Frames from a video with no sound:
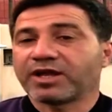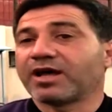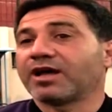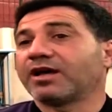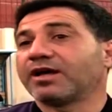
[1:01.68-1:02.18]

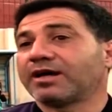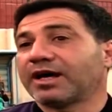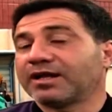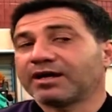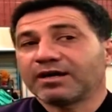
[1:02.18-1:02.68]
على
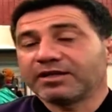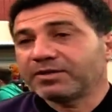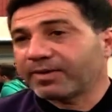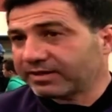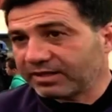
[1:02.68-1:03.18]
الاقل
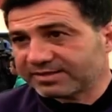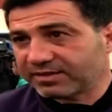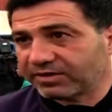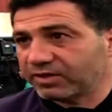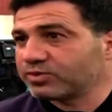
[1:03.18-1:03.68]
نبقى
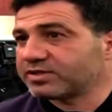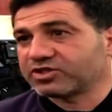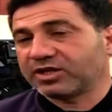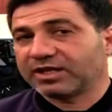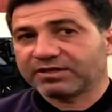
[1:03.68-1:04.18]
2-0 او
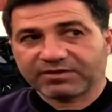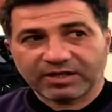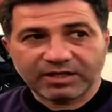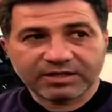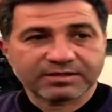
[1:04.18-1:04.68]
نسجل هدف
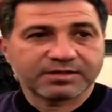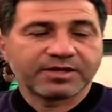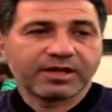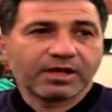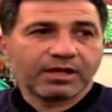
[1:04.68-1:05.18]
ثالث
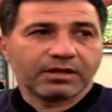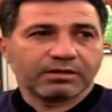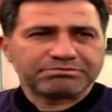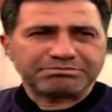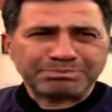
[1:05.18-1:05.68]

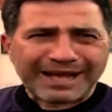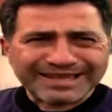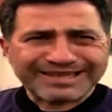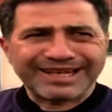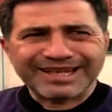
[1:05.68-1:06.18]

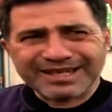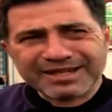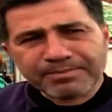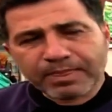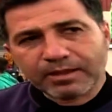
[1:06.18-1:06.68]
بعض
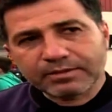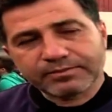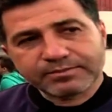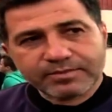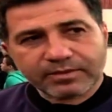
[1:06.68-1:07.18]
ال...
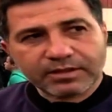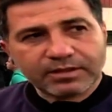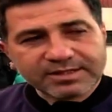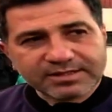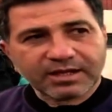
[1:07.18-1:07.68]

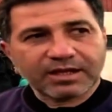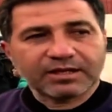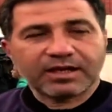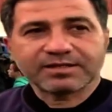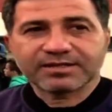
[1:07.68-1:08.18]
الاسترخاء
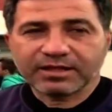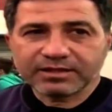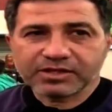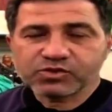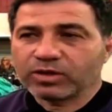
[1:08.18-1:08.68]
اللي حصل
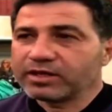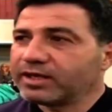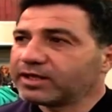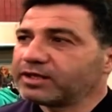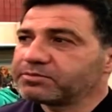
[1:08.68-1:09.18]
عندنا شوي
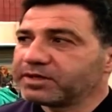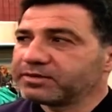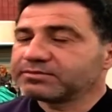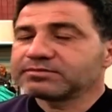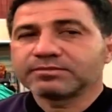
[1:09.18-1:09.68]
هيك يمكن
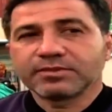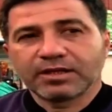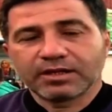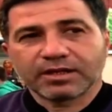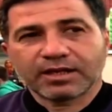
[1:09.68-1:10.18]

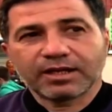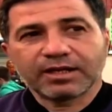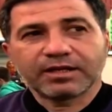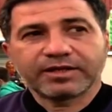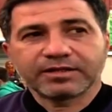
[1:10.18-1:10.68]

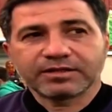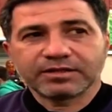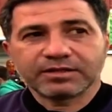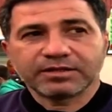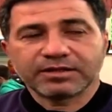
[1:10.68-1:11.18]
خلانا
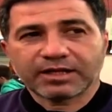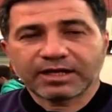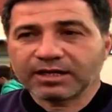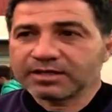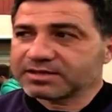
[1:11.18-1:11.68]

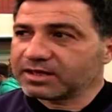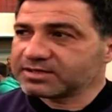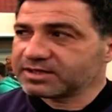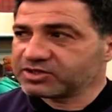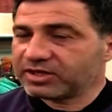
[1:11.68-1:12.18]
خلى الانصار
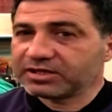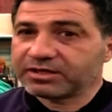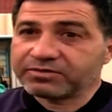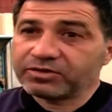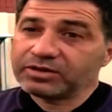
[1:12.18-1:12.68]
يسجل
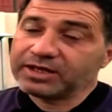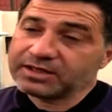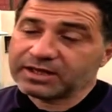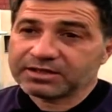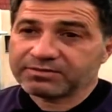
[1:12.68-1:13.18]
هدف
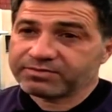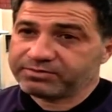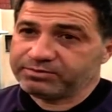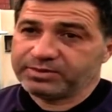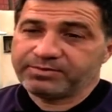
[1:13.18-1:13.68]
هذا الهدف
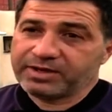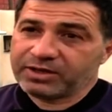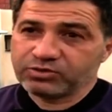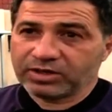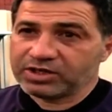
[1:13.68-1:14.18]

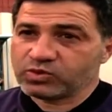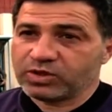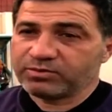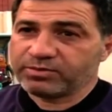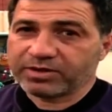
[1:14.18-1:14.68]
بيعوده
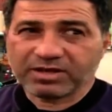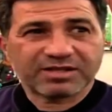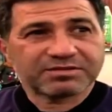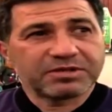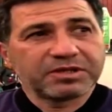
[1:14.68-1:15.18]
لاجواء المباراه